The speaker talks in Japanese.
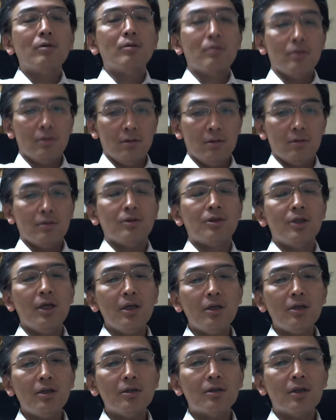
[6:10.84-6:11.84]
うん、
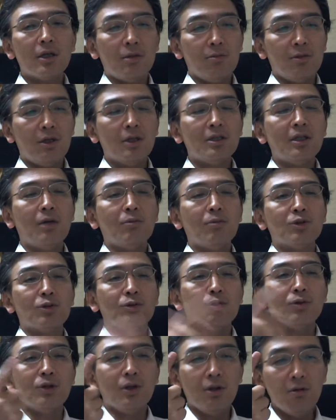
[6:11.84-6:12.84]
ぜひぜひ皆さんもそ
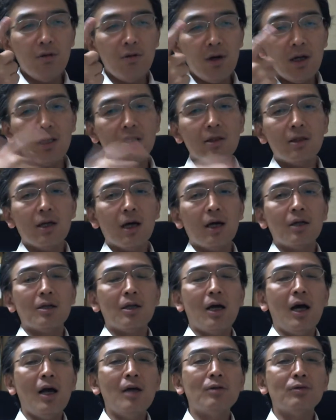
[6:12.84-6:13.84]
の2割の中
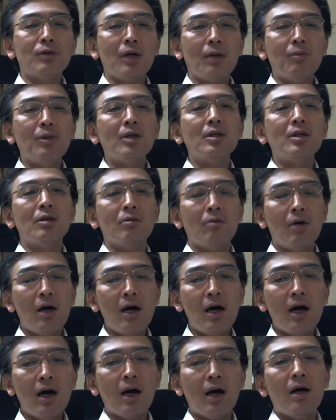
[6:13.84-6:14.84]
に入るために
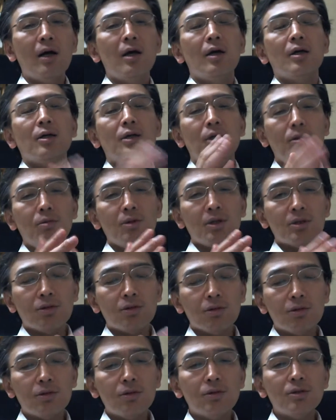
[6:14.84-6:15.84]
は、日々
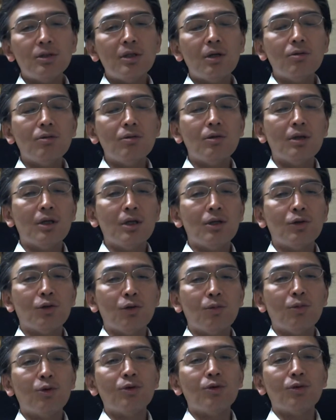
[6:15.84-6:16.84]
ちょっとしたことでいい
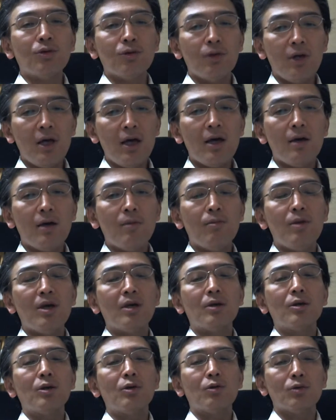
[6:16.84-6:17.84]
と思うので、
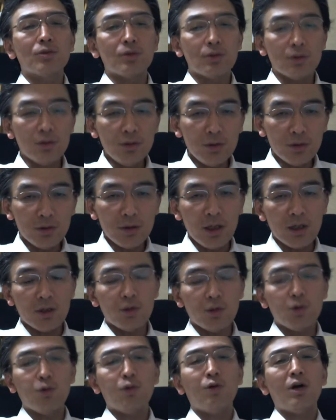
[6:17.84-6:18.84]
勉強する、
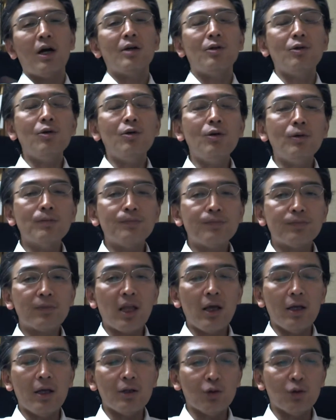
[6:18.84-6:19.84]
業界の、
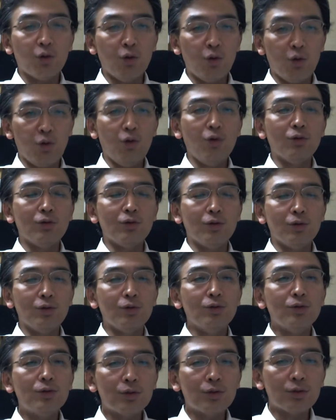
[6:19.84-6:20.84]
情報を
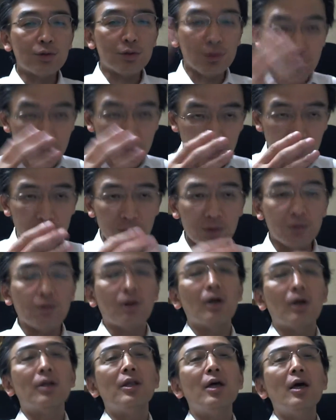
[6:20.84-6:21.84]
入手する
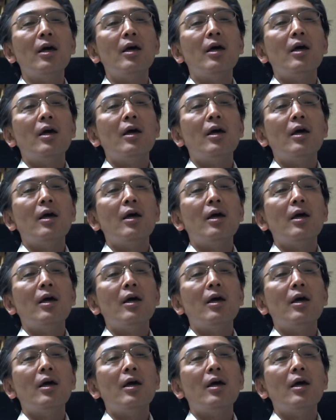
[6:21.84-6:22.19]
とかね、